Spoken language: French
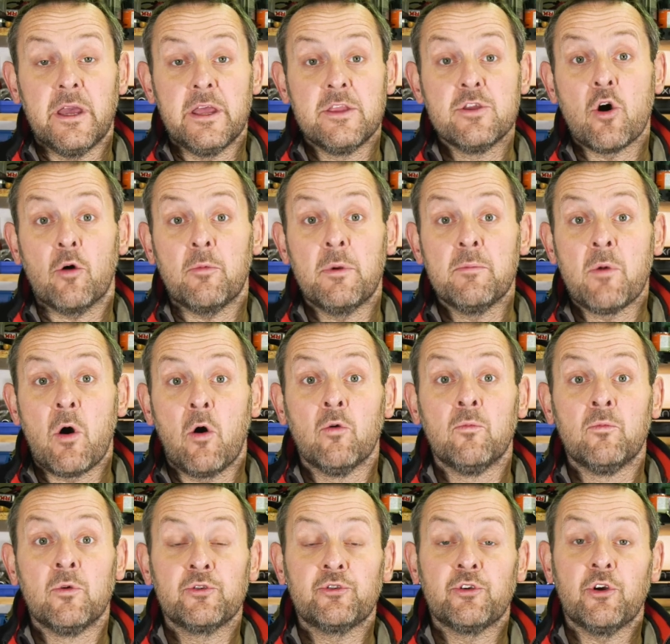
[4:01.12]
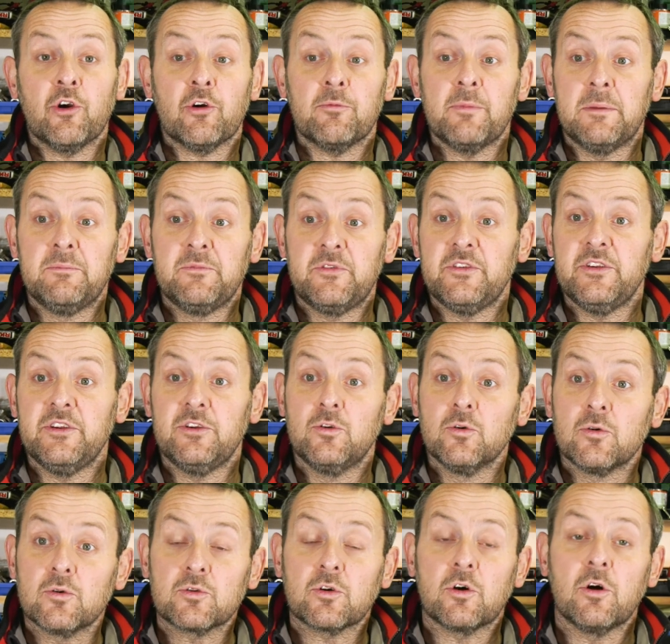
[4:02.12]
énormément au moteur, même si
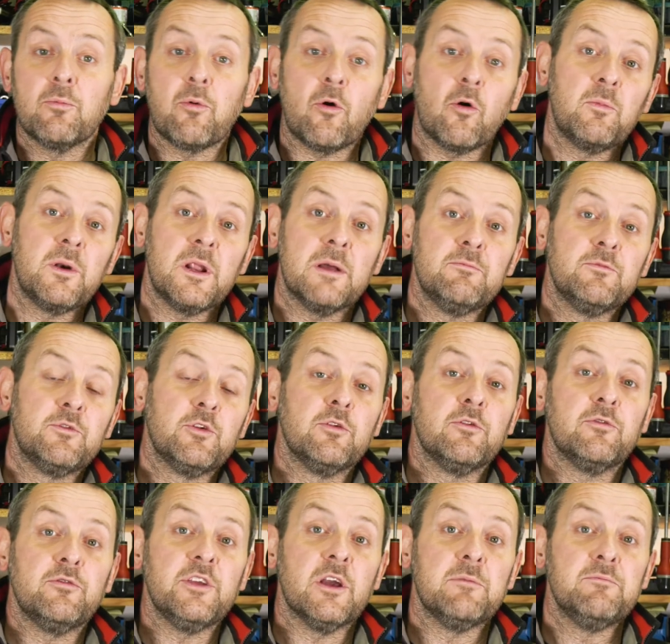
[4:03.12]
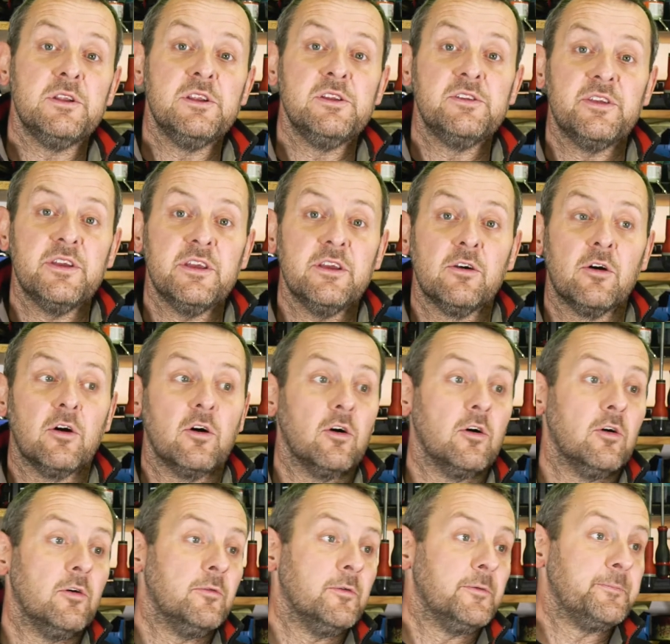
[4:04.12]
d'autres problèmes de fiabilité
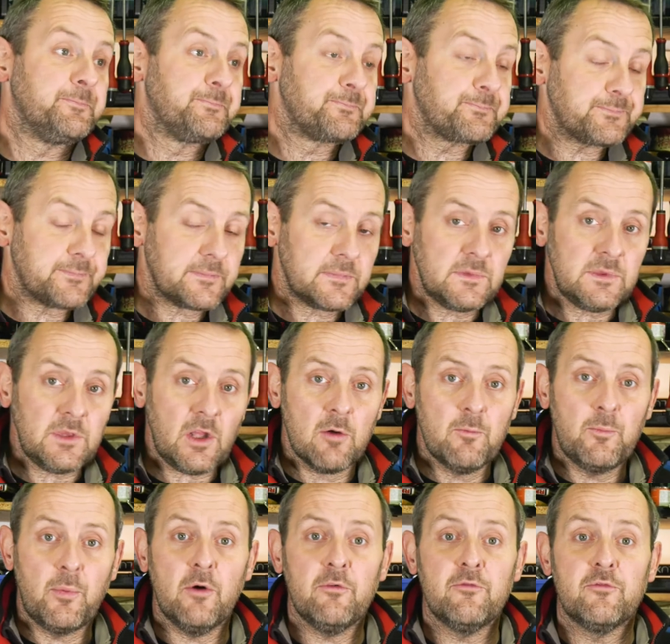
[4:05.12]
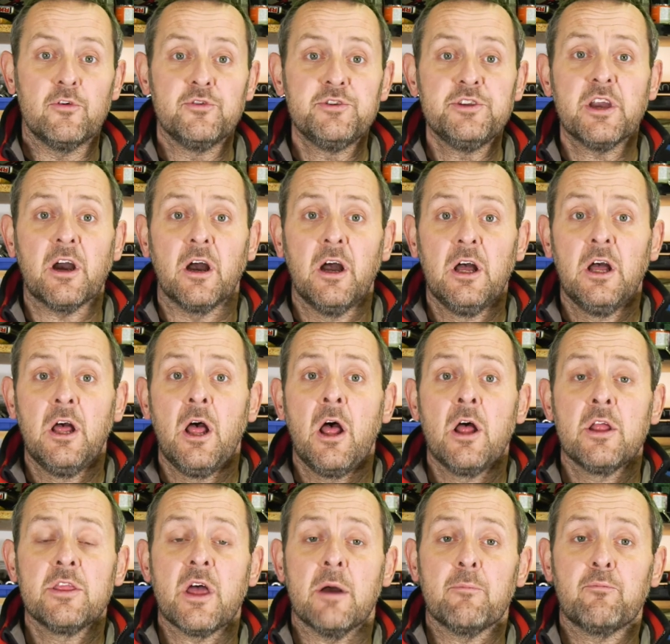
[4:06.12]
peuvent venir
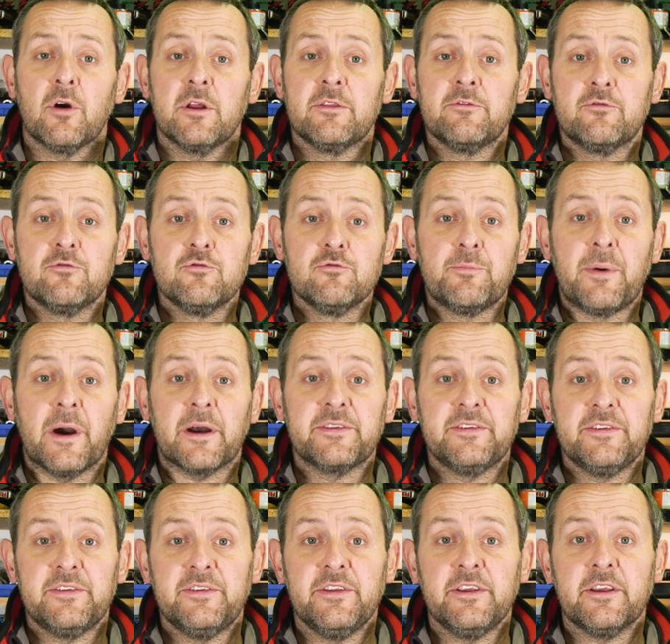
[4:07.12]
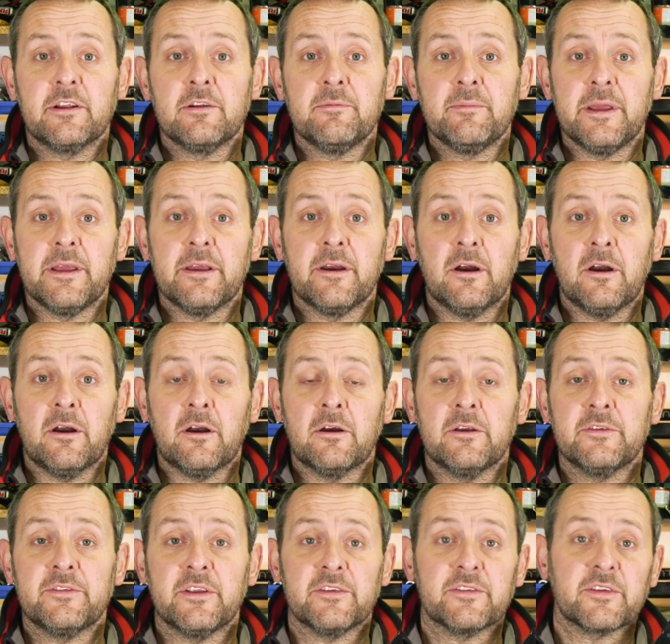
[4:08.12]
d'un point de vue particycle, mais
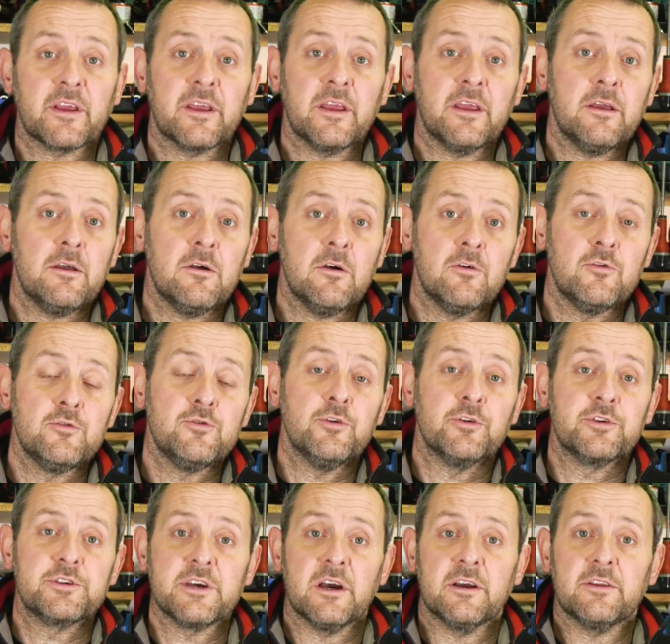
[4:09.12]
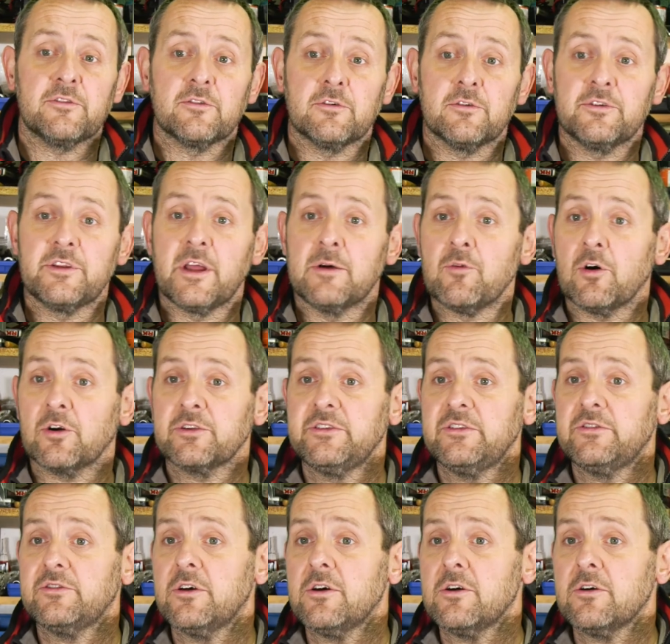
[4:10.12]
euh, ça serait euh, une casse euh,
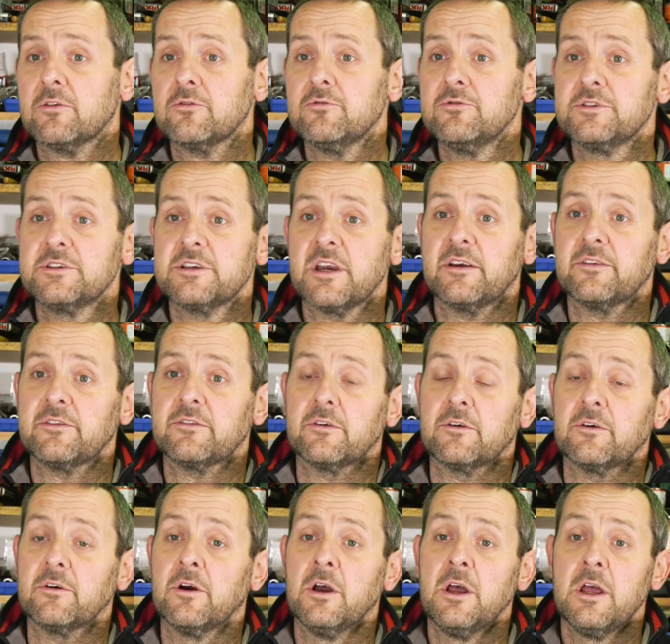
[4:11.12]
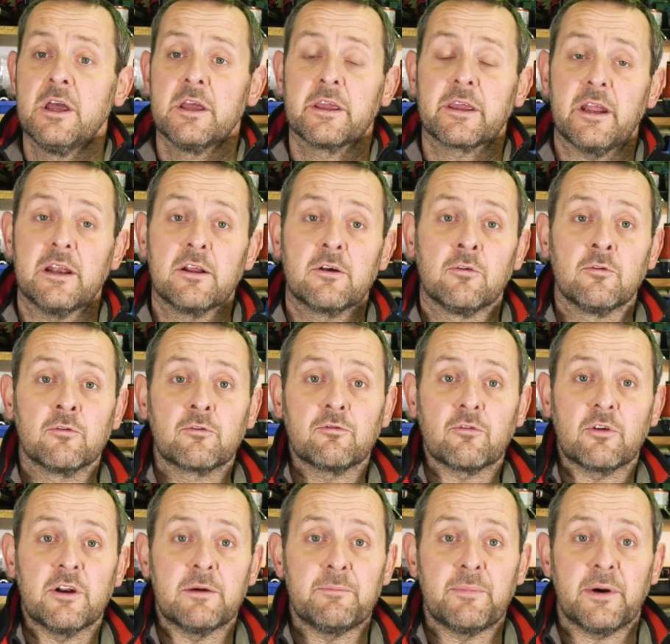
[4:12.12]
d'amortisseur, une casse quelconque
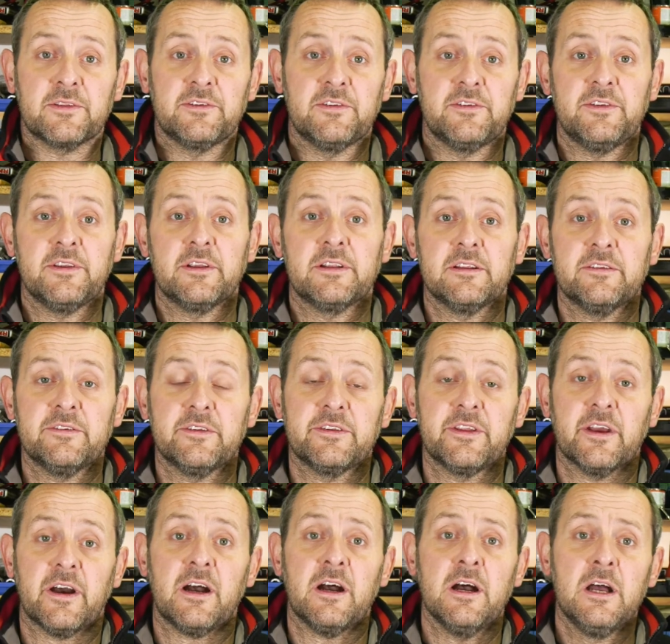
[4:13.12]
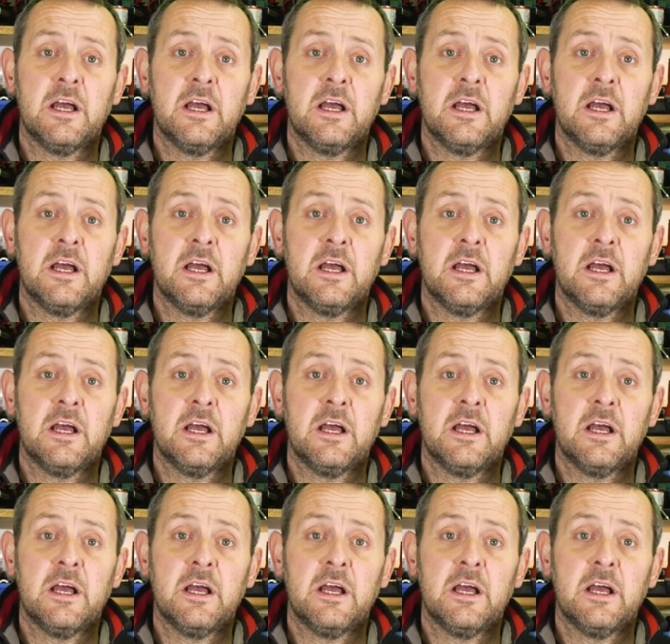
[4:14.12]
sur la particycle, etc.